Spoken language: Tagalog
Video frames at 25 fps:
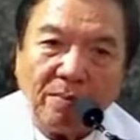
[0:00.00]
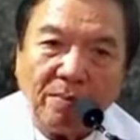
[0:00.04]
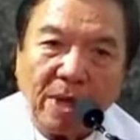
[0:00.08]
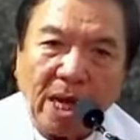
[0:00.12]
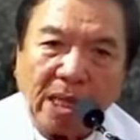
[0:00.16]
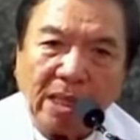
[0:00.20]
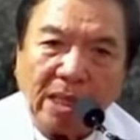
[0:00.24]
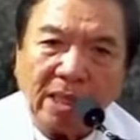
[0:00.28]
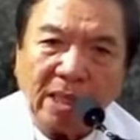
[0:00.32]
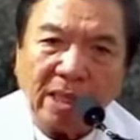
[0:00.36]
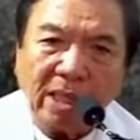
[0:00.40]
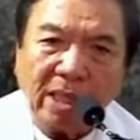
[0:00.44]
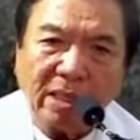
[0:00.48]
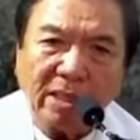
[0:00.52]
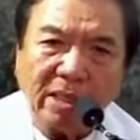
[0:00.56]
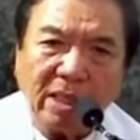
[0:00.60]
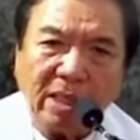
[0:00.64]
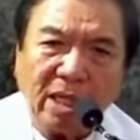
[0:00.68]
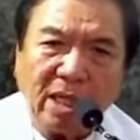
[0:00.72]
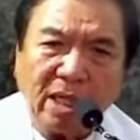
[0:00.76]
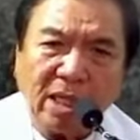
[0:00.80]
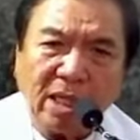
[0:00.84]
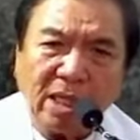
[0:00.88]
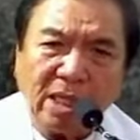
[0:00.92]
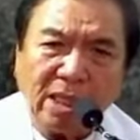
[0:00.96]

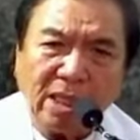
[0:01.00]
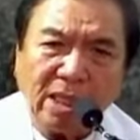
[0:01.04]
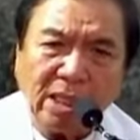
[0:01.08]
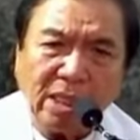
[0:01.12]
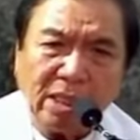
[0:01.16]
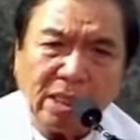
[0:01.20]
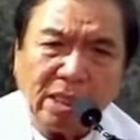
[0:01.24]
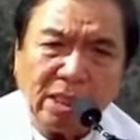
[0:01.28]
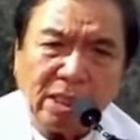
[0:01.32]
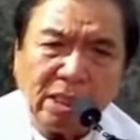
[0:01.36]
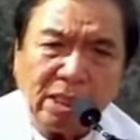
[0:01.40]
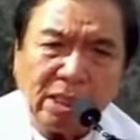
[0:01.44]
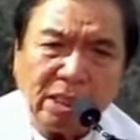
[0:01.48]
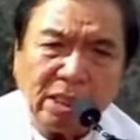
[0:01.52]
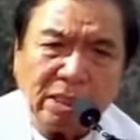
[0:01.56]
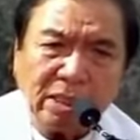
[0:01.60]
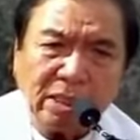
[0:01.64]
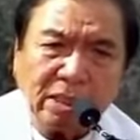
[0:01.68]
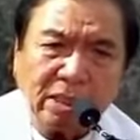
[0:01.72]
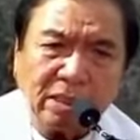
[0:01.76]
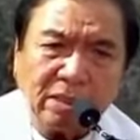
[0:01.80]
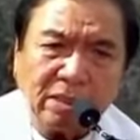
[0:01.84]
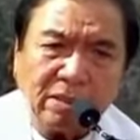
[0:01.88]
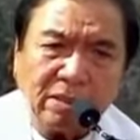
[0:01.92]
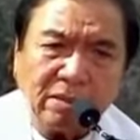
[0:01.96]
Pagkataas,
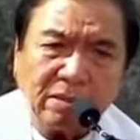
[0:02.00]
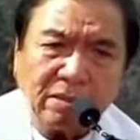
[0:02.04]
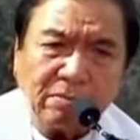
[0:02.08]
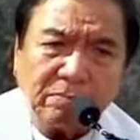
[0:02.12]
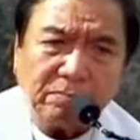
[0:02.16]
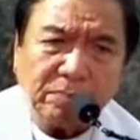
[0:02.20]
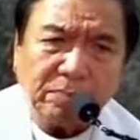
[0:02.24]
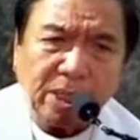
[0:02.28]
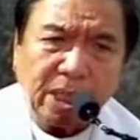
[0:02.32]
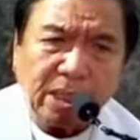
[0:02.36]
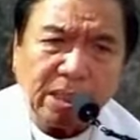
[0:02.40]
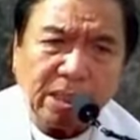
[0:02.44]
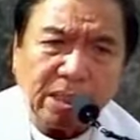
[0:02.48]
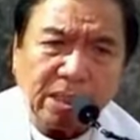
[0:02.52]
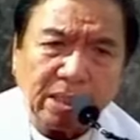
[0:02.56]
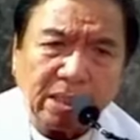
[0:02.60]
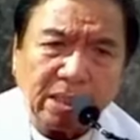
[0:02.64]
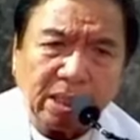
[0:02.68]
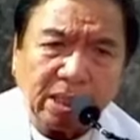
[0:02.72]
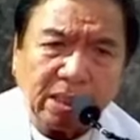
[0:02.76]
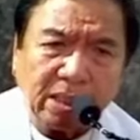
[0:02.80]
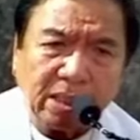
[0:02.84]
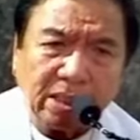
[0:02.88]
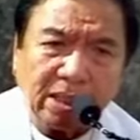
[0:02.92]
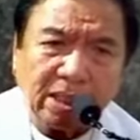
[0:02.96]
no?
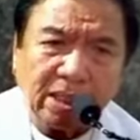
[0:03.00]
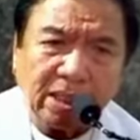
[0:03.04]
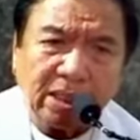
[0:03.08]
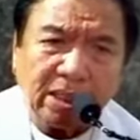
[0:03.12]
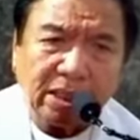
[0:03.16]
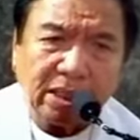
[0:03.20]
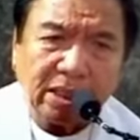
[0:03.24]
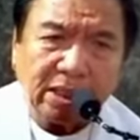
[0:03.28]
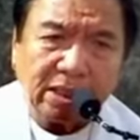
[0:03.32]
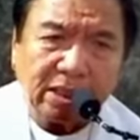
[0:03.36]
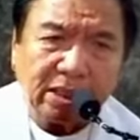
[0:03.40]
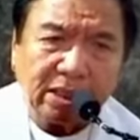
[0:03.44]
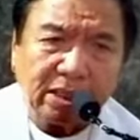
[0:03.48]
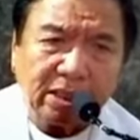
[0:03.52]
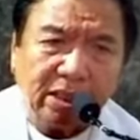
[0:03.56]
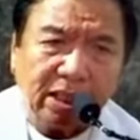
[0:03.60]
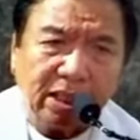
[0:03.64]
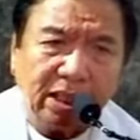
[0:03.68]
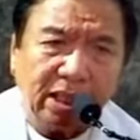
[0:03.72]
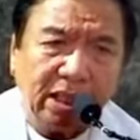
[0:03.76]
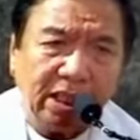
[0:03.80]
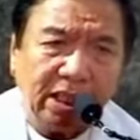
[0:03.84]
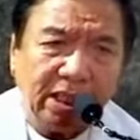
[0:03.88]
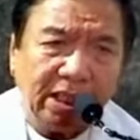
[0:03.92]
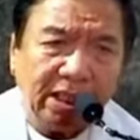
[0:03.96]
pagkataas na
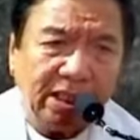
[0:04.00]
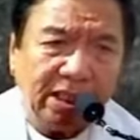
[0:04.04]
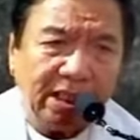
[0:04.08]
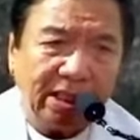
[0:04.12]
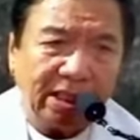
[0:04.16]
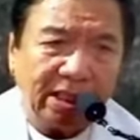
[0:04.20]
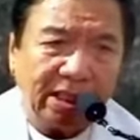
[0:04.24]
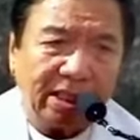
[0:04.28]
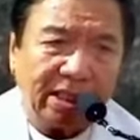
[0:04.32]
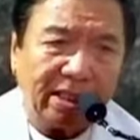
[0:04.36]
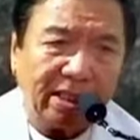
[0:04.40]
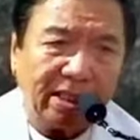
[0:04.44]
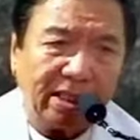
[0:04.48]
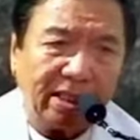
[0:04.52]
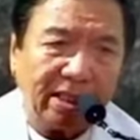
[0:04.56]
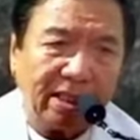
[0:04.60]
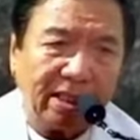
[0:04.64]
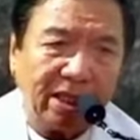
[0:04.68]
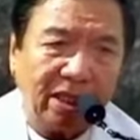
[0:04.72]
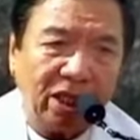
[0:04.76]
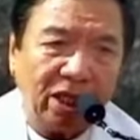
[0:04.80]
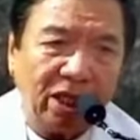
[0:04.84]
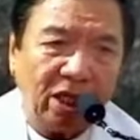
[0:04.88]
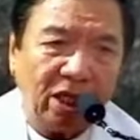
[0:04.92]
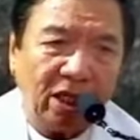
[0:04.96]
linya.
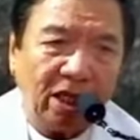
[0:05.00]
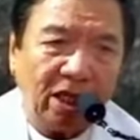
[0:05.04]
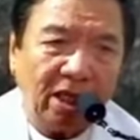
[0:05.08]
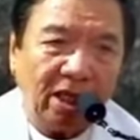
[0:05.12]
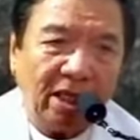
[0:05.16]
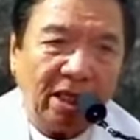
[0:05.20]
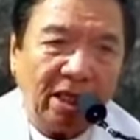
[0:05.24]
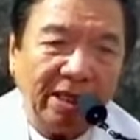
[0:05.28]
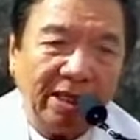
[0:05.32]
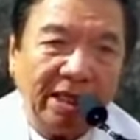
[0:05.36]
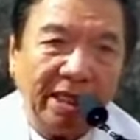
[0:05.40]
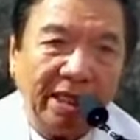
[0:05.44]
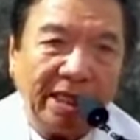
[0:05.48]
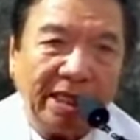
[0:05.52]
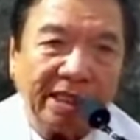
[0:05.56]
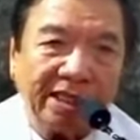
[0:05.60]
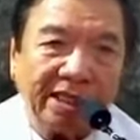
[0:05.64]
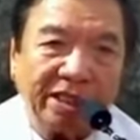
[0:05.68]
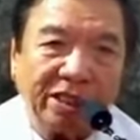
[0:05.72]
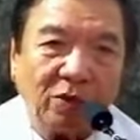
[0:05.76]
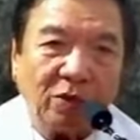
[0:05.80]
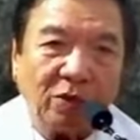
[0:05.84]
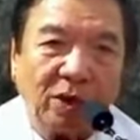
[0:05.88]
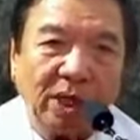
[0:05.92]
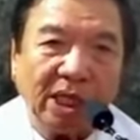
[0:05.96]
Diri
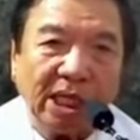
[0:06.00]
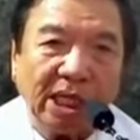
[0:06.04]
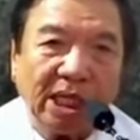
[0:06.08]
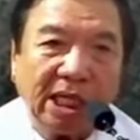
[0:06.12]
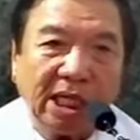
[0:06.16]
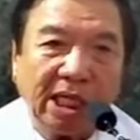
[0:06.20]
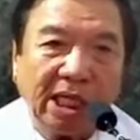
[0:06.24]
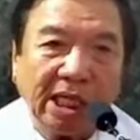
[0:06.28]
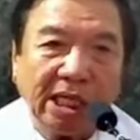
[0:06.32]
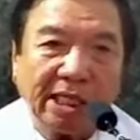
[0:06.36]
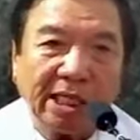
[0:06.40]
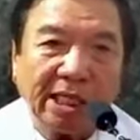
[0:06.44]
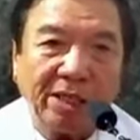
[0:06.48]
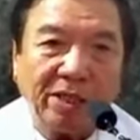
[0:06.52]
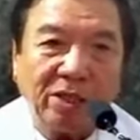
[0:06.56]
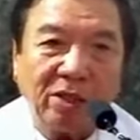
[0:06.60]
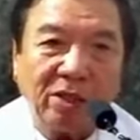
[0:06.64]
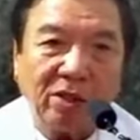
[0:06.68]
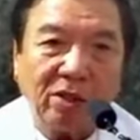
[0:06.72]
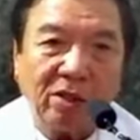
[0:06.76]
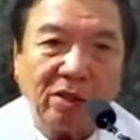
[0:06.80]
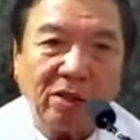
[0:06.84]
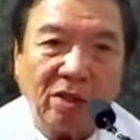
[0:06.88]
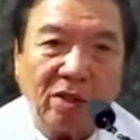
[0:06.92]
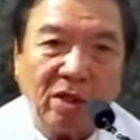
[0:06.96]
sa wala
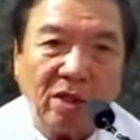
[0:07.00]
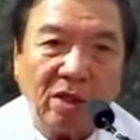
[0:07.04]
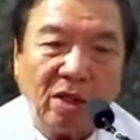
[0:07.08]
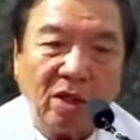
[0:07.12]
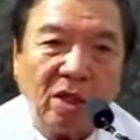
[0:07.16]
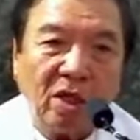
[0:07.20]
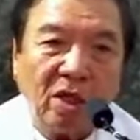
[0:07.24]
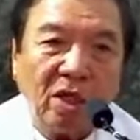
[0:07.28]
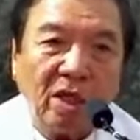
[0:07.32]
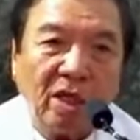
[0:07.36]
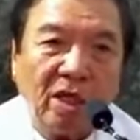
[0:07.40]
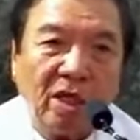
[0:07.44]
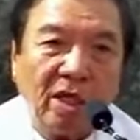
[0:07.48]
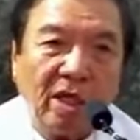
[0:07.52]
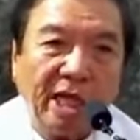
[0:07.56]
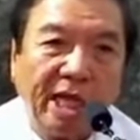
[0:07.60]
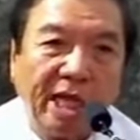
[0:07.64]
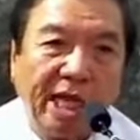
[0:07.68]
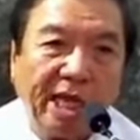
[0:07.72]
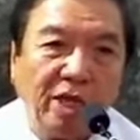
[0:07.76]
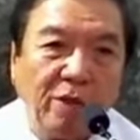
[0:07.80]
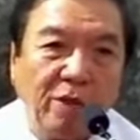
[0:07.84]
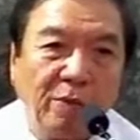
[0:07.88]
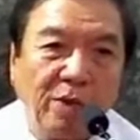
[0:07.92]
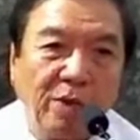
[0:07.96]
kadto
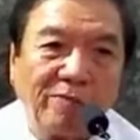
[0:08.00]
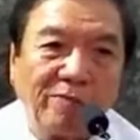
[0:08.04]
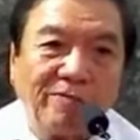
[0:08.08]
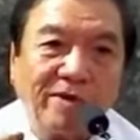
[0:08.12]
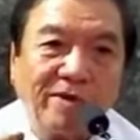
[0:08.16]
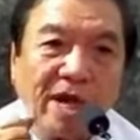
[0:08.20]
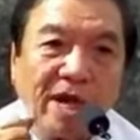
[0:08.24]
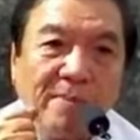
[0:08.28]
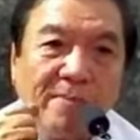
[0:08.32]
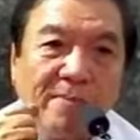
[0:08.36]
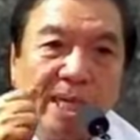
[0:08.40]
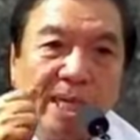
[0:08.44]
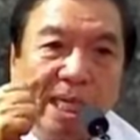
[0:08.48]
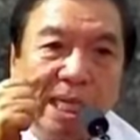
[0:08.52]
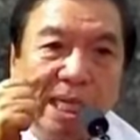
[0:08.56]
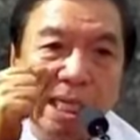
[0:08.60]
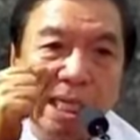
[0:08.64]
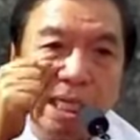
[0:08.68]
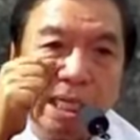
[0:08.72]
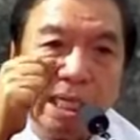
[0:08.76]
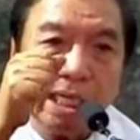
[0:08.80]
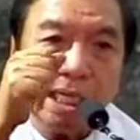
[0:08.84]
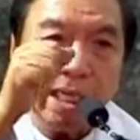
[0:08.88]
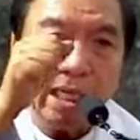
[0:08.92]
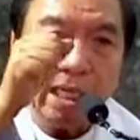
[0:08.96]
head of the
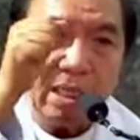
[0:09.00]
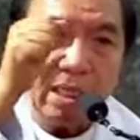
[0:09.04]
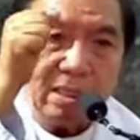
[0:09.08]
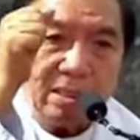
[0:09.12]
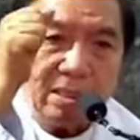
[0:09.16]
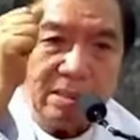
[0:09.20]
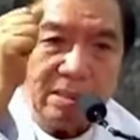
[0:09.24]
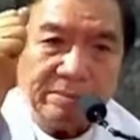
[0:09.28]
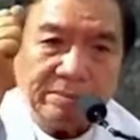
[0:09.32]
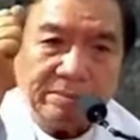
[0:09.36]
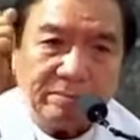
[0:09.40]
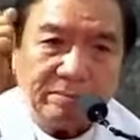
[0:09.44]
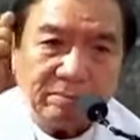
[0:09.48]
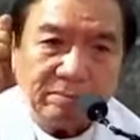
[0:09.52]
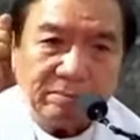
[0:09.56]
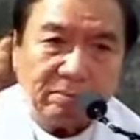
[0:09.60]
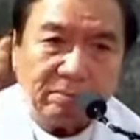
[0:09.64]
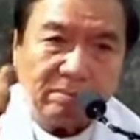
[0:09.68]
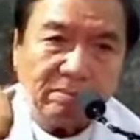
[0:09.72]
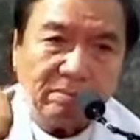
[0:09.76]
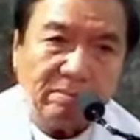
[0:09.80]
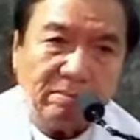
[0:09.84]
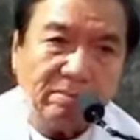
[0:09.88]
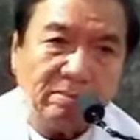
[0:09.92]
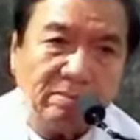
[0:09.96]
family. Kanang
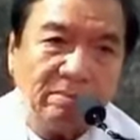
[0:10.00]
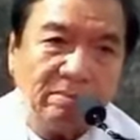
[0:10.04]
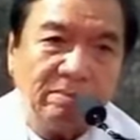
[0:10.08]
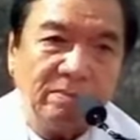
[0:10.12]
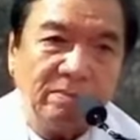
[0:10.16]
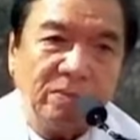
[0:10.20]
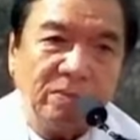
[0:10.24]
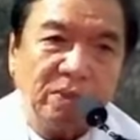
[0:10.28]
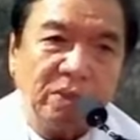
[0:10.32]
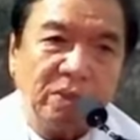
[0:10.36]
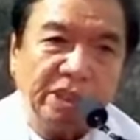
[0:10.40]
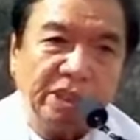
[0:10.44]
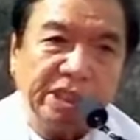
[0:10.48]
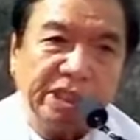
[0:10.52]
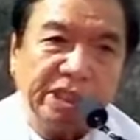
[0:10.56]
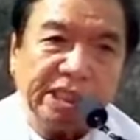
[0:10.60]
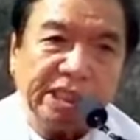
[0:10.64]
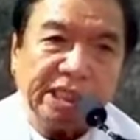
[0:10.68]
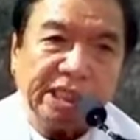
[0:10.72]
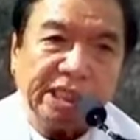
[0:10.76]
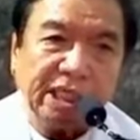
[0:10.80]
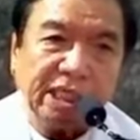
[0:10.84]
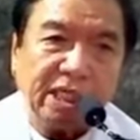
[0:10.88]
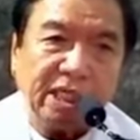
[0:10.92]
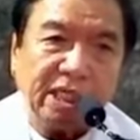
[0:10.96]

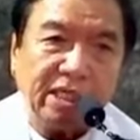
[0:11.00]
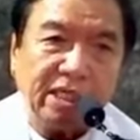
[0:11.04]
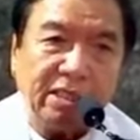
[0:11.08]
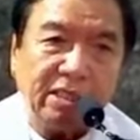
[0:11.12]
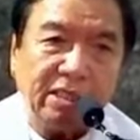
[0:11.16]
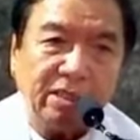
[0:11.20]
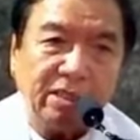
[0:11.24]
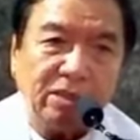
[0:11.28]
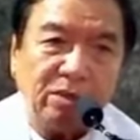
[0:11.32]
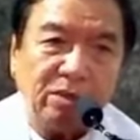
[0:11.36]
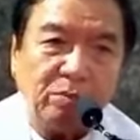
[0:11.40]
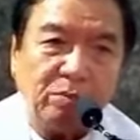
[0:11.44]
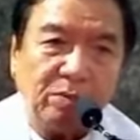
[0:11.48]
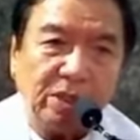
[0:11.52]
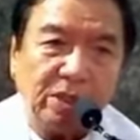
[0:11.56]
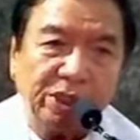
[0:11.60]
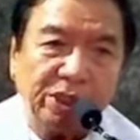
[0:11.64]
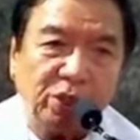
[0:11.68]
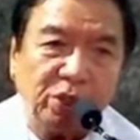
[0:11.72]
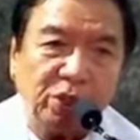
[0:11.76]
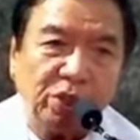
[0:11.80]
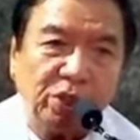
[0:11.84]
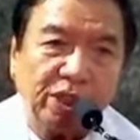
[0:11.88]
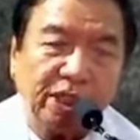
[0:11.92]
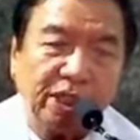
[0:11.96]
siya ang
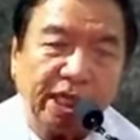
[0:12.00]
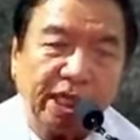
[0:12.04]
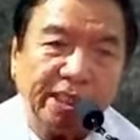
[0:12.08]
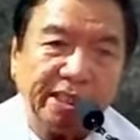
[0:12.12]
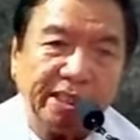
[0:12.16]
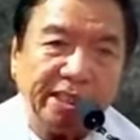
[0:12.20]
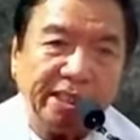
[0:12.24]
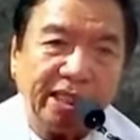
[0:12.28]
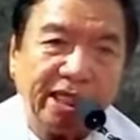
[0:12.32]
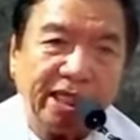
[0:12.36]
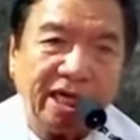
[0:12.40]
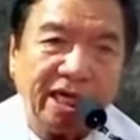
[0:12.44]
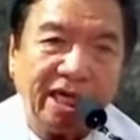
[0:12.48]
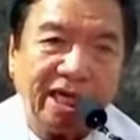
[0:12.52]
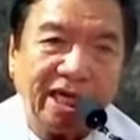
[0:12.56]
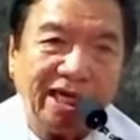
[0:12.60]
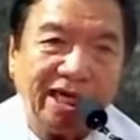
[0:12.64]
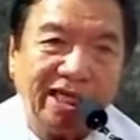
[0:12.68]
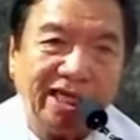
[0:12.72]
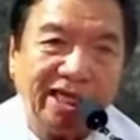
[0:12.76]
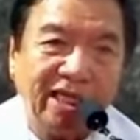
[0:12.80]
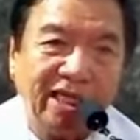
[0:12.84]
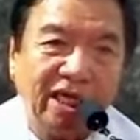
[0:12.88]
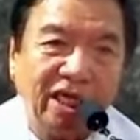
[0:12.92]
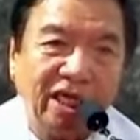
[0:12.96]
masunod kay siya
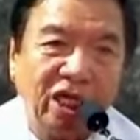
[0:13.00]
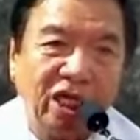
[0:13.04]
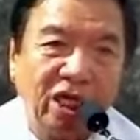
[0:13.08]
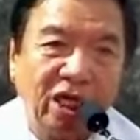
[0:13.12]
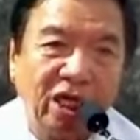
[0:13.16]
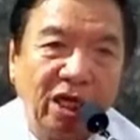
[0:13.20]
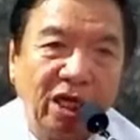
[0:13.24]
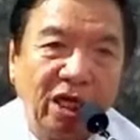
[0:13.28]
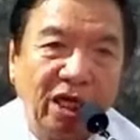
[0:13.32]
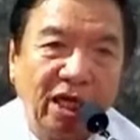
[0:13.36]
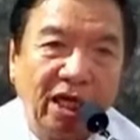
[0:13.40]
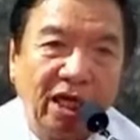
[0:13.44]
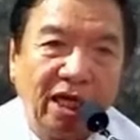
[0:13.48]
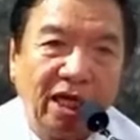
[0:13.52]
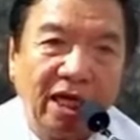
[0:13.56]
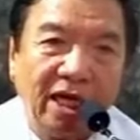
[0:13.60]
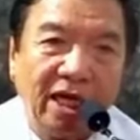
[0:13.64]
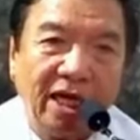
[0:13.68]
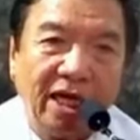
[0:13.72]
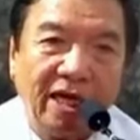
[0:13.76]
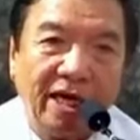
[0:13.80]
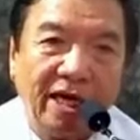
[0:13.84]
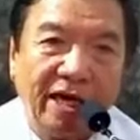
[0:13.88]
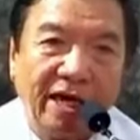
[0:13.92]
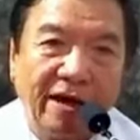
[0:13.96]
ang
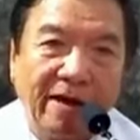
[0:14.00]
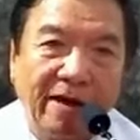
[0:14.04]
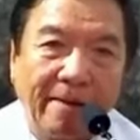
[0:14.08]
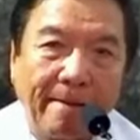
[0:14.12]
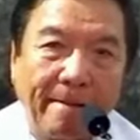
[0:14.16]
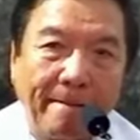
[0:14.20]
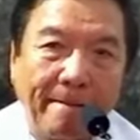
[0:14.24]
uh,